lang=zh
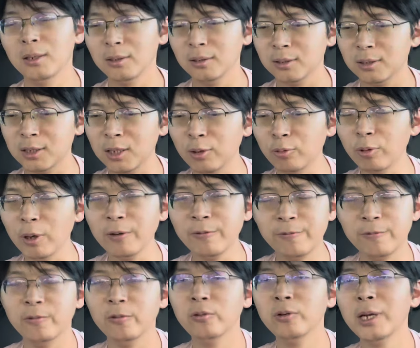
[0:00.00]
成为
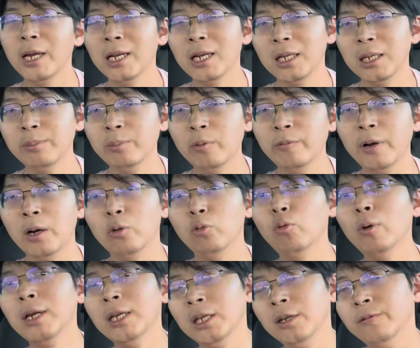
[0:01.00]
服务业的一部分，
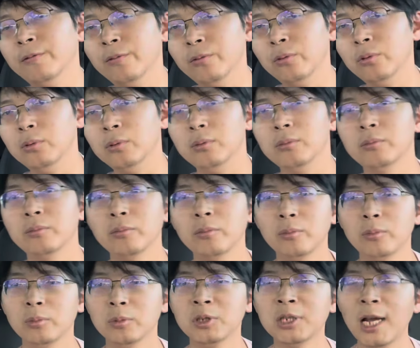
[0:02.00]
为你服务，
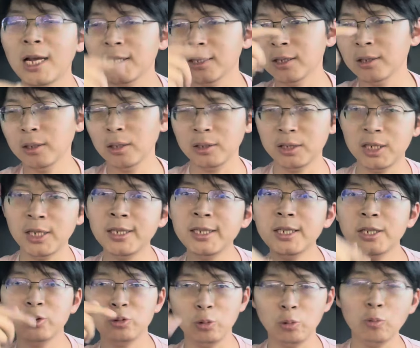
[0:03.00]
产生了经
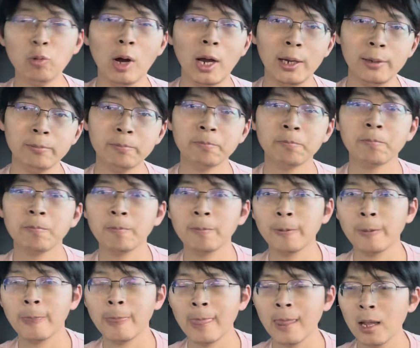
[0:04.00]
济循环。
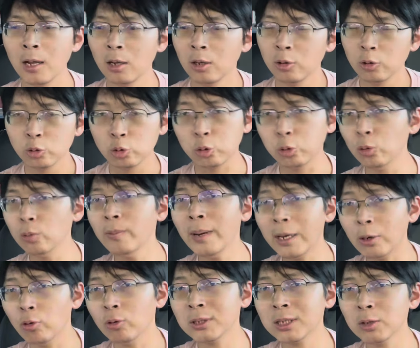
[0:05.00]
除
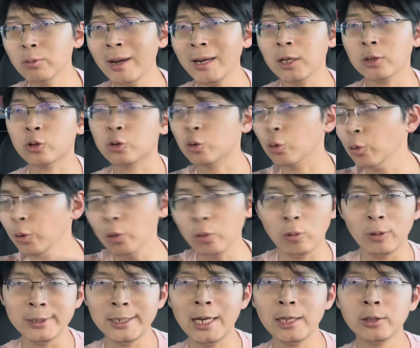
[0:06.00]
美国之外的所有
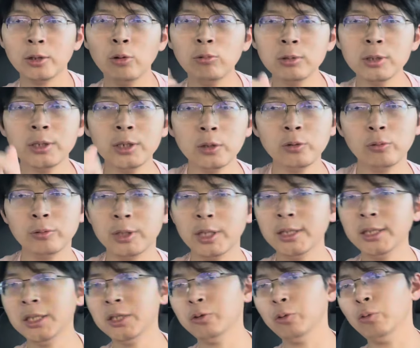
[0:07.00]
国家都是这种
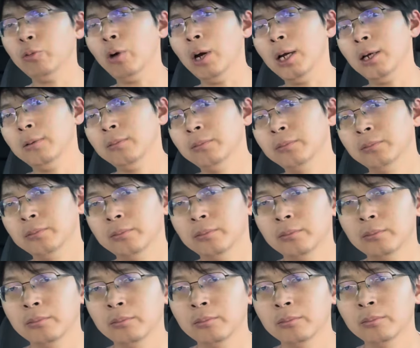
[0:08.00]
经济循环，
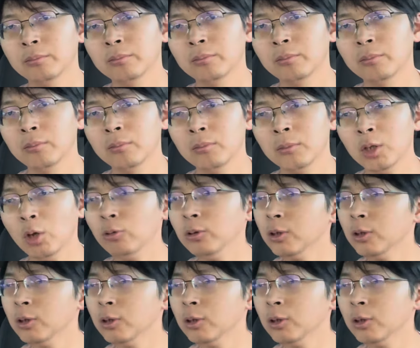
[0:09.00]
都